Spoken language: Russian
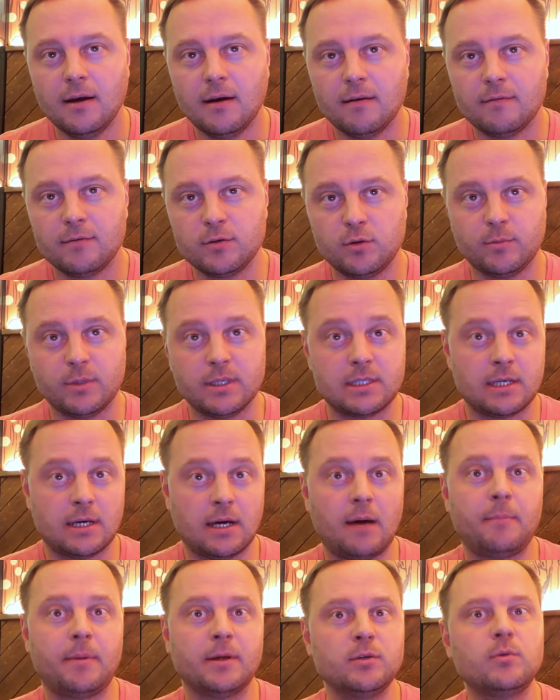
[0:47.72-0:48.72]
вы думаете,
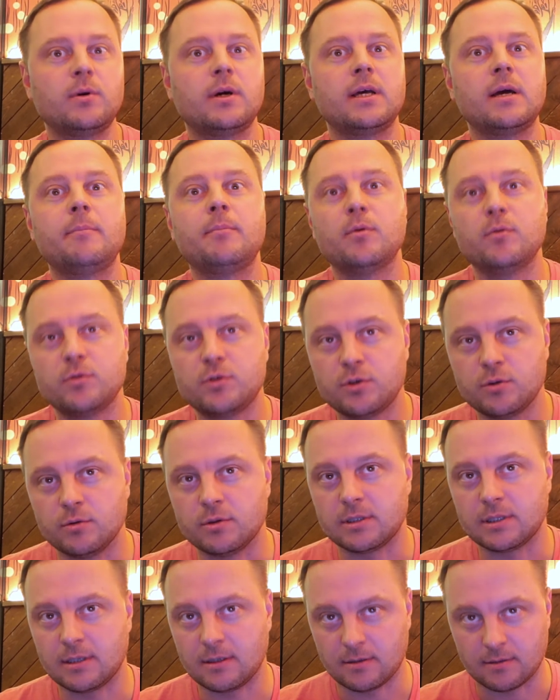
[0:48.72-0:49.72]
а пойду-ка я
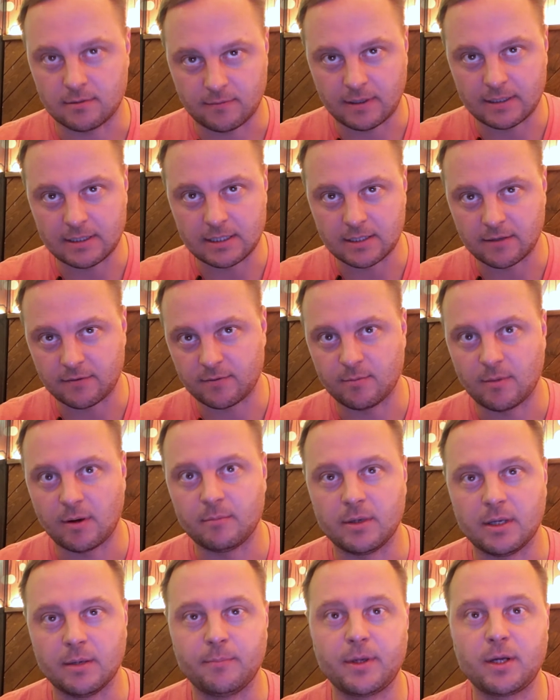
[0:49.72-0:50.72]
поучусь водить
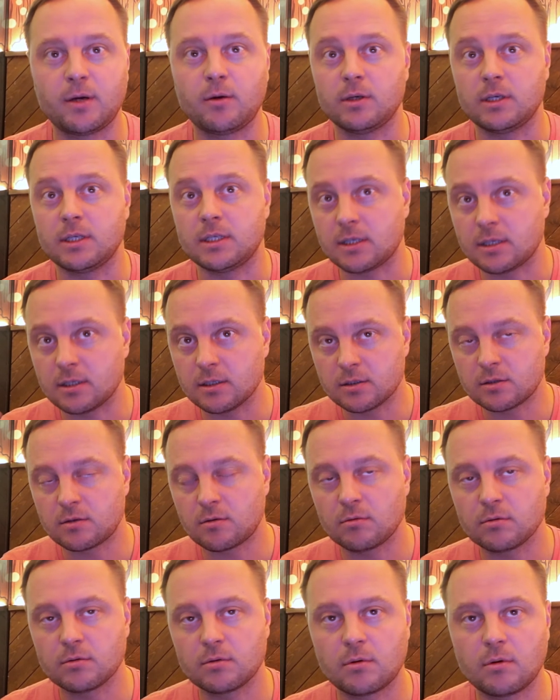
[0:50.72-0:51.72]
автомобиль. Приходите к
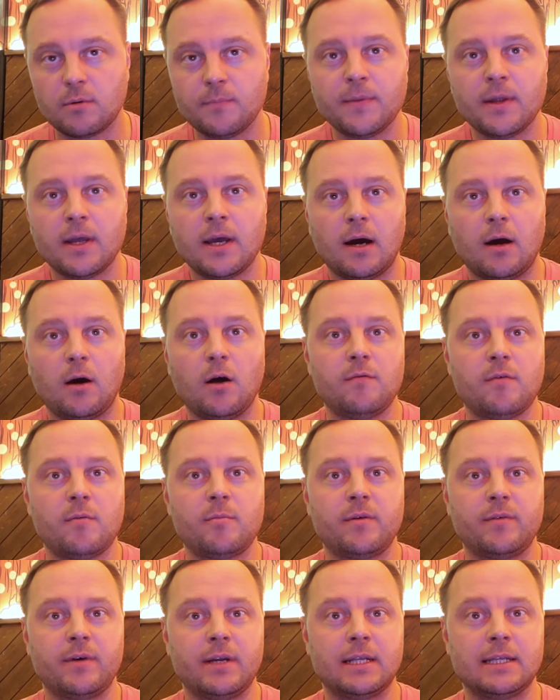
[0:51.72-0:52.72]
инструктору, а он вам
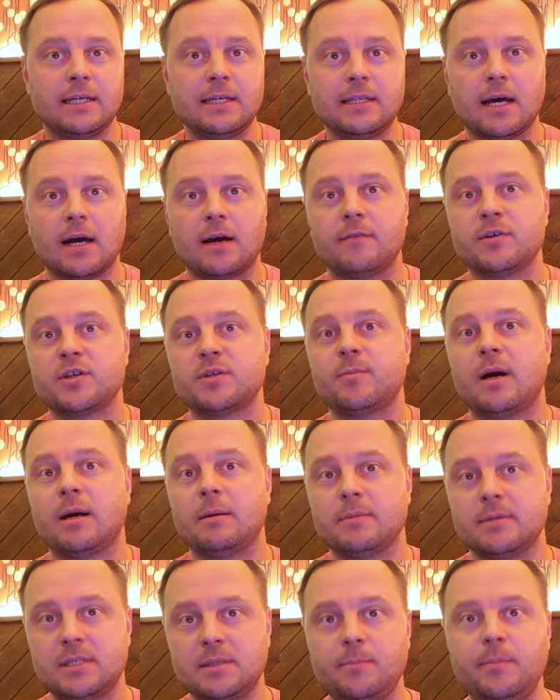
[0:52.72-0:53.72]
говорит, итак,
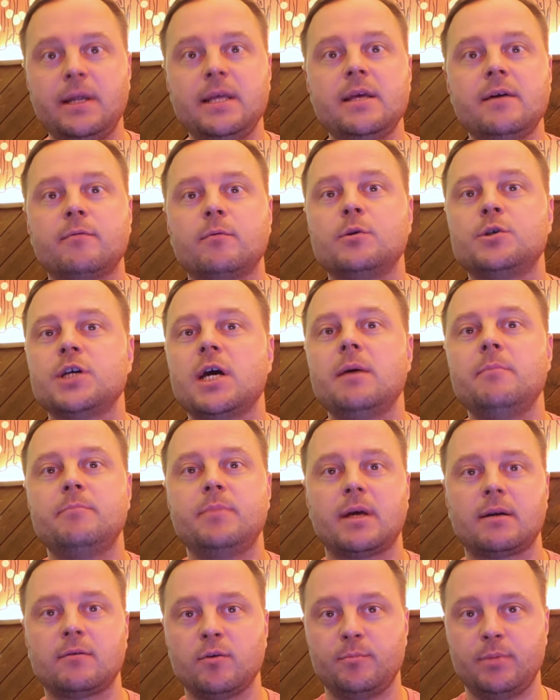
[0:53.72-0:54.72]
выжимаем сцепление, включаем
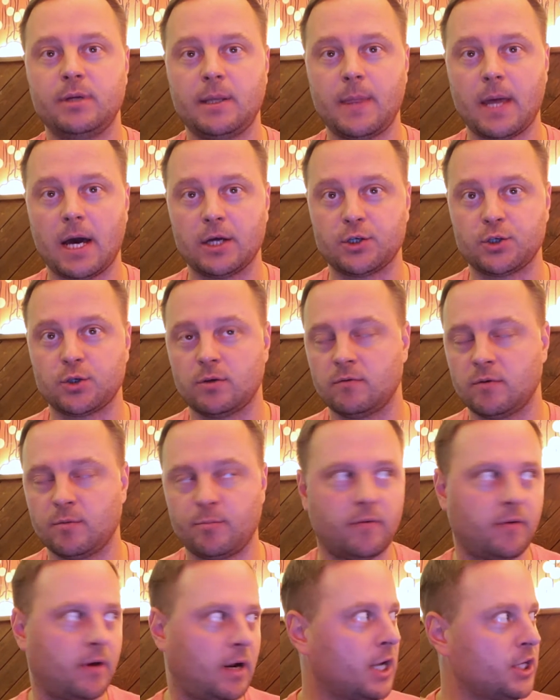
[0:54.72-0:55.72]
первую передачу. Вы
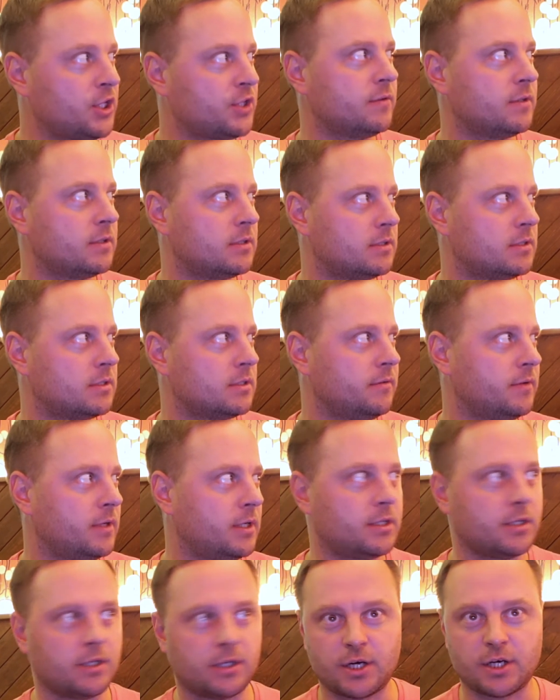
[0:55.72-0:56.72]
поворачиваетесь и
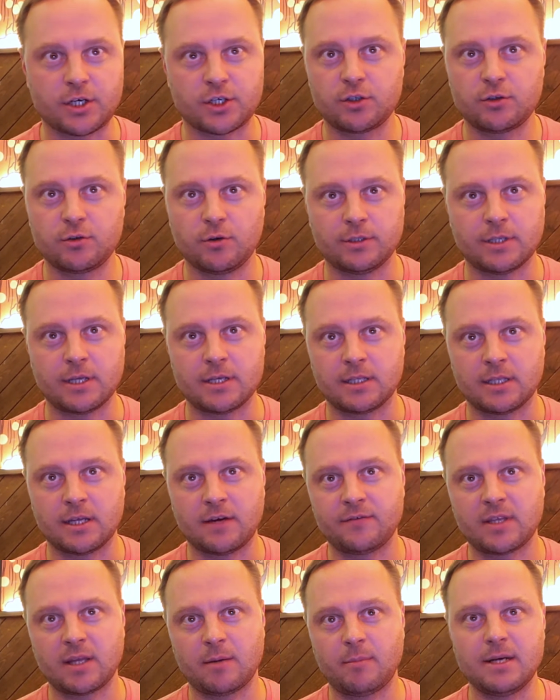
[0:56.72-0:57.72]
говорите, а что она не на
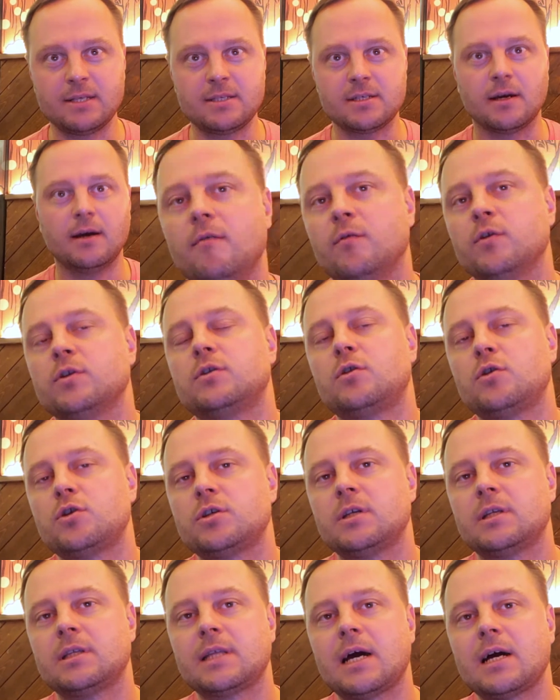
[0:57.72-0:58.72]
автомате? Вот
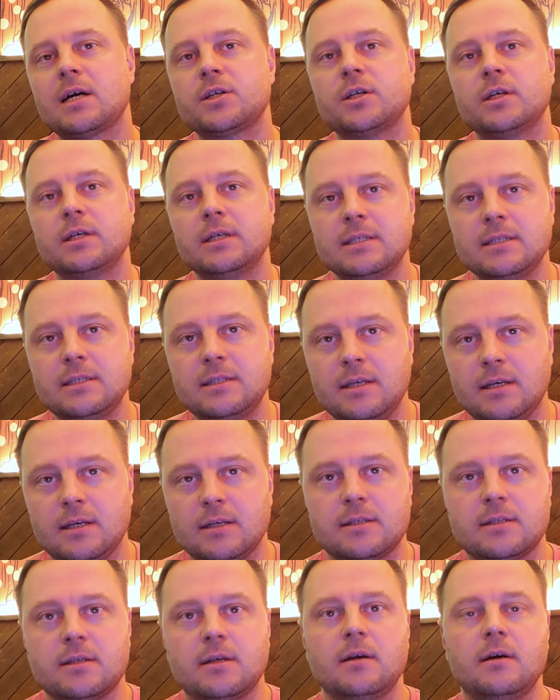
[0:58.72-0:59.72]
точно так же и
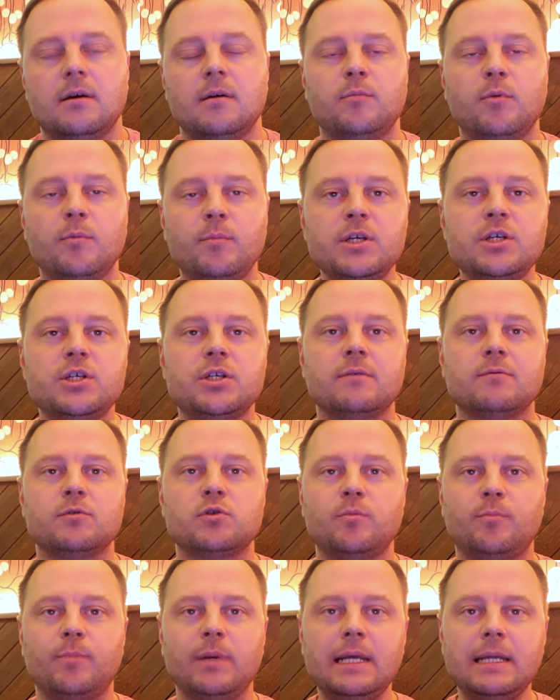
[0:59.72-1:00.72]
здесь публичное
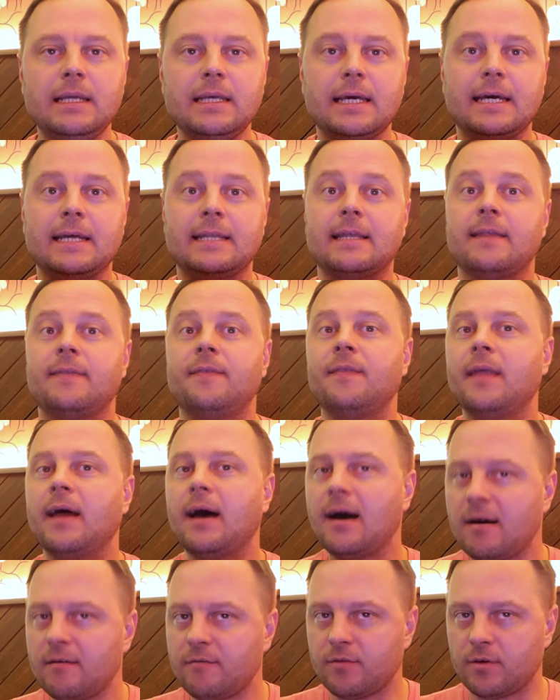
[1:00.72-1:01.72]
выступление – это
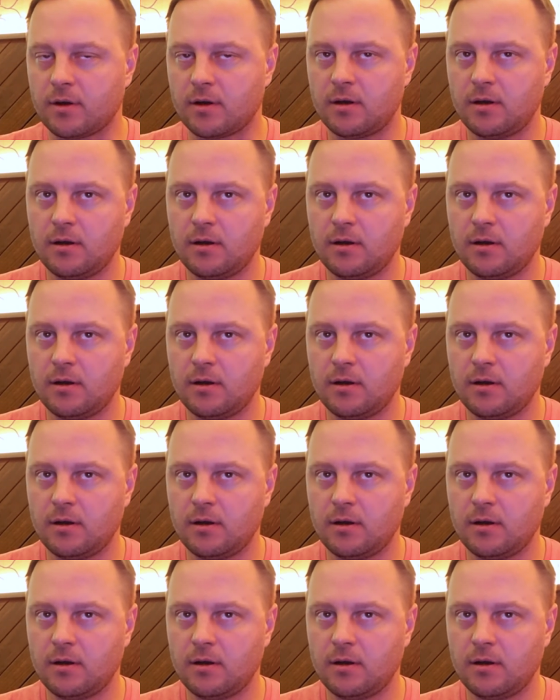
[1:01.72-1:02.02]
навык,